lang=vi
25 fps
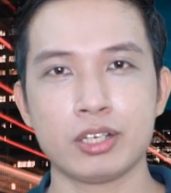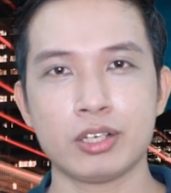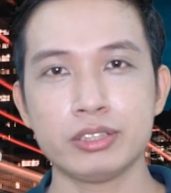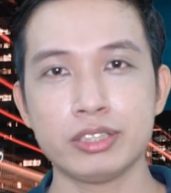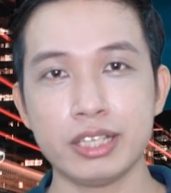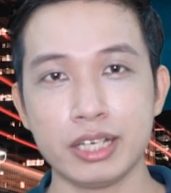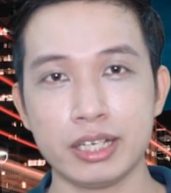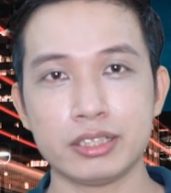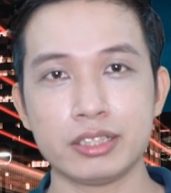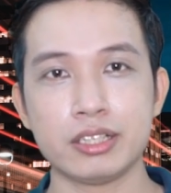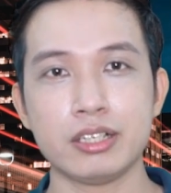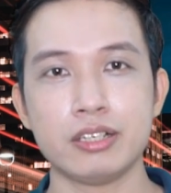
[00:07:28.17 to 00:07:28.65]
có
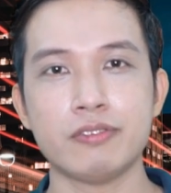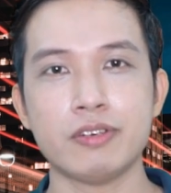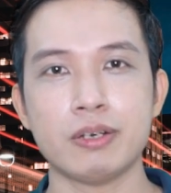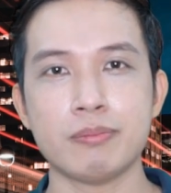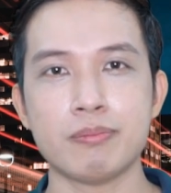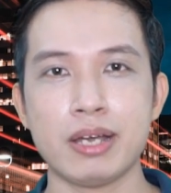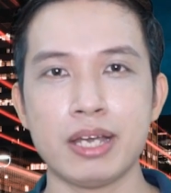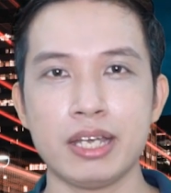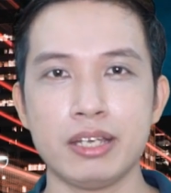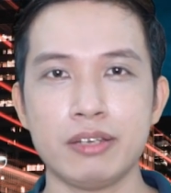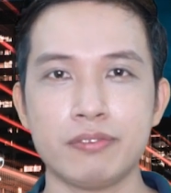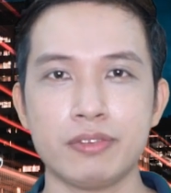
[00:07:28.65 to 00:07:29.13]
thể thử
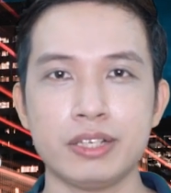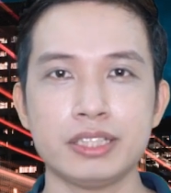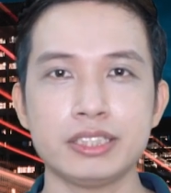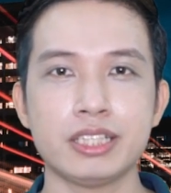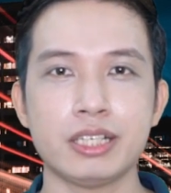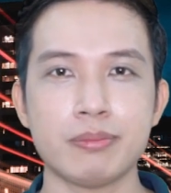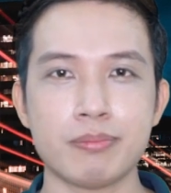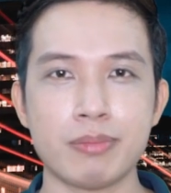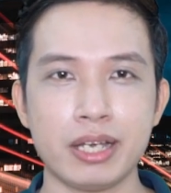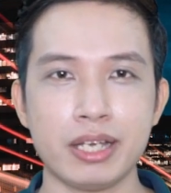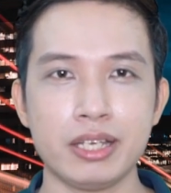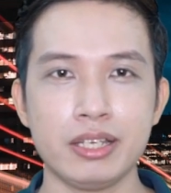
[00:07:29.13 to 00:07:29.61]
vận may với
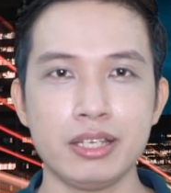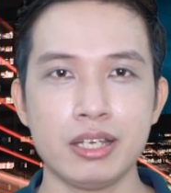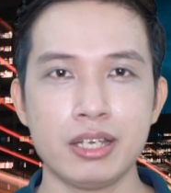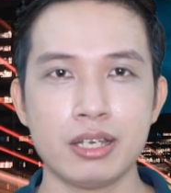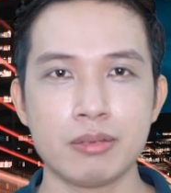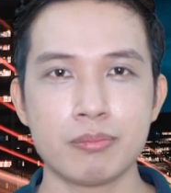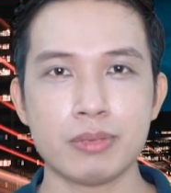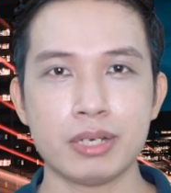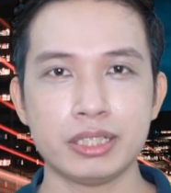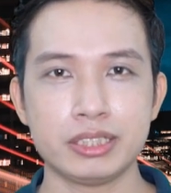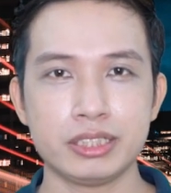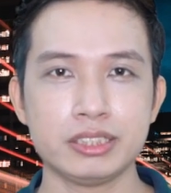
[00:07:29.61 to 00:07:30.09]
xe máy
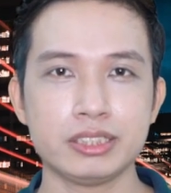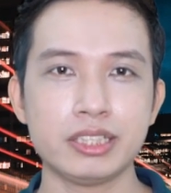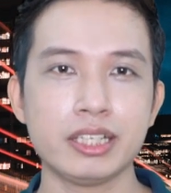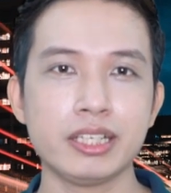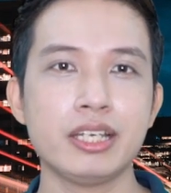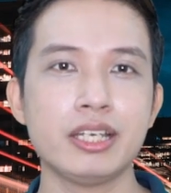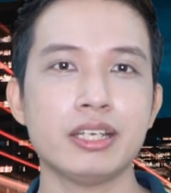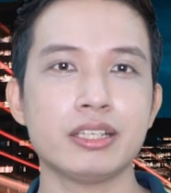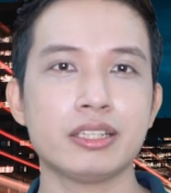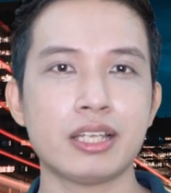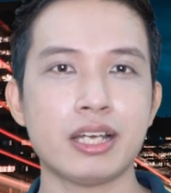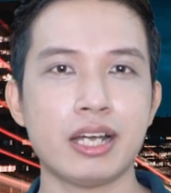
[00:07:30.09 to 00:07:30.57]
bởi chính
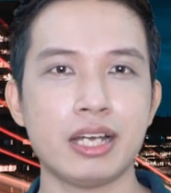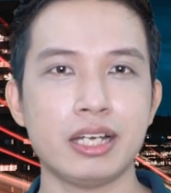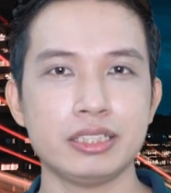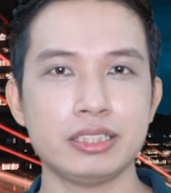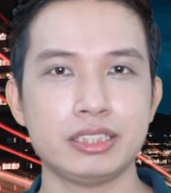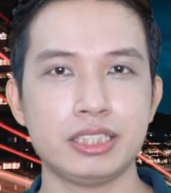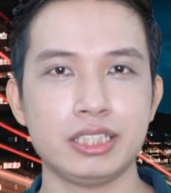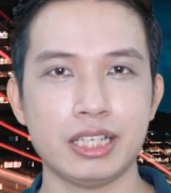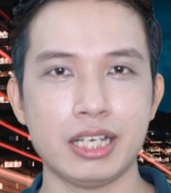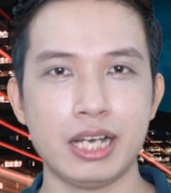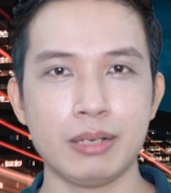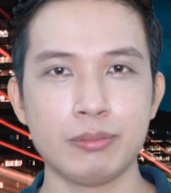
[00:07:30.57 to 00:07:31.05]
sách hiện tại
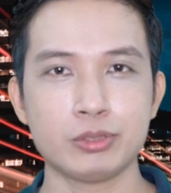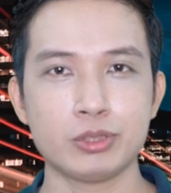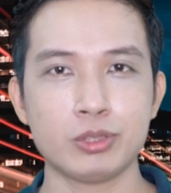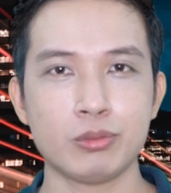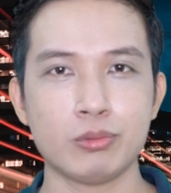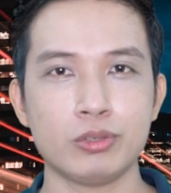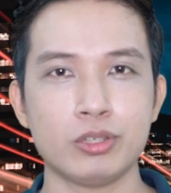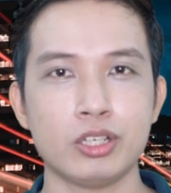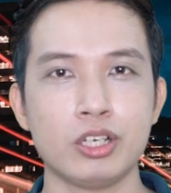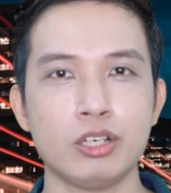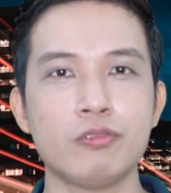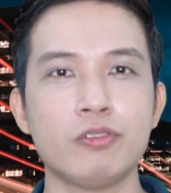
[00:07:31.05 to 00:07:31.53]
chỉ áp
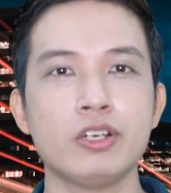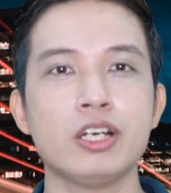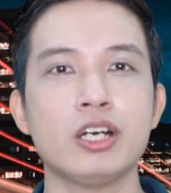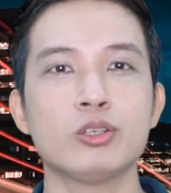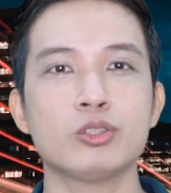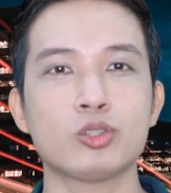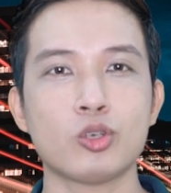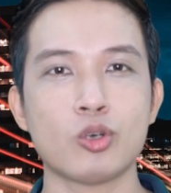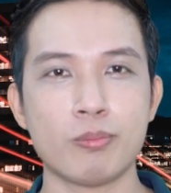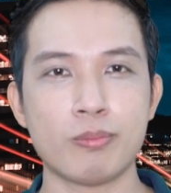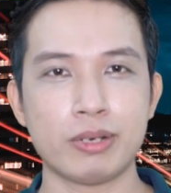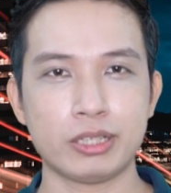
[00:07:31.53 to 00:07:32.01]
dụng đối với
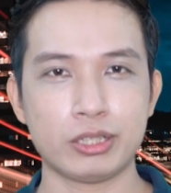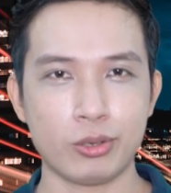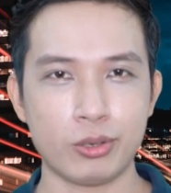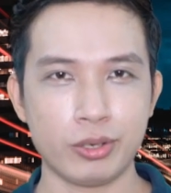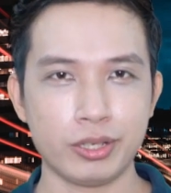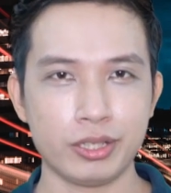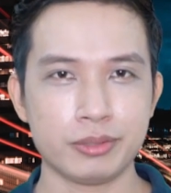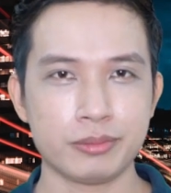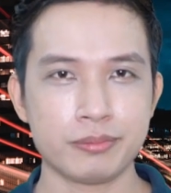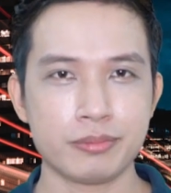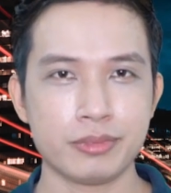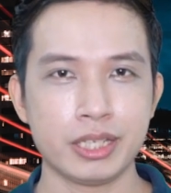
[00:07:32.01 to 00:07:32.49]
ô tô mà
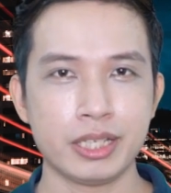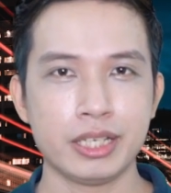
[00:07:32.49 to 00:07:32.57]
thôi.